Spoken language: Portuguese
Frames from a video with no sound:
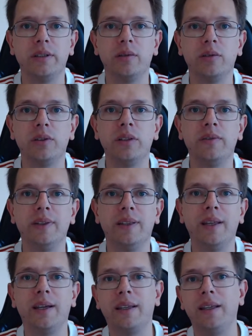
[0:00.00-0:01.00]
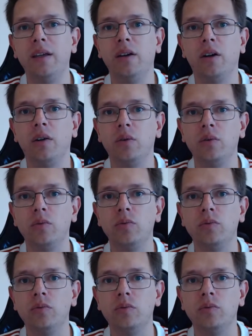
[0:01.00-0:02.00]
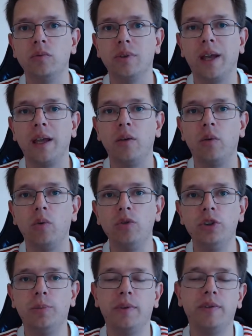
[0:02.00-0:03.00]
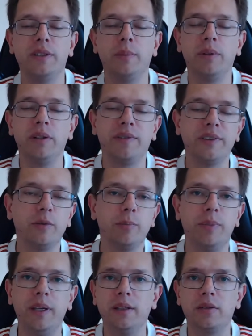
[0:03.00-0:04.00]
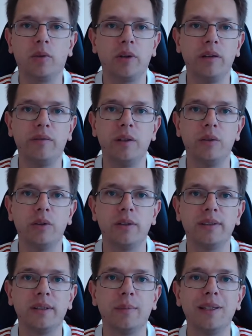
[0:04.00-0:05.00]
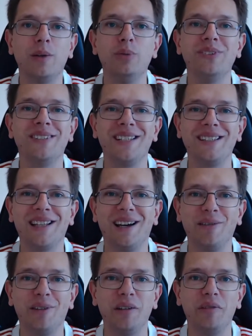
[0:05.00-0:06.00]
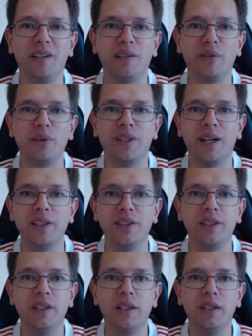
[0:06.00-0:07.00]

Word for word: Inclusive, tem aqui ó, um QR Code para você poder fazer um Pix, qualquer valor, quiser mandar um centavo aí, fica à vontade.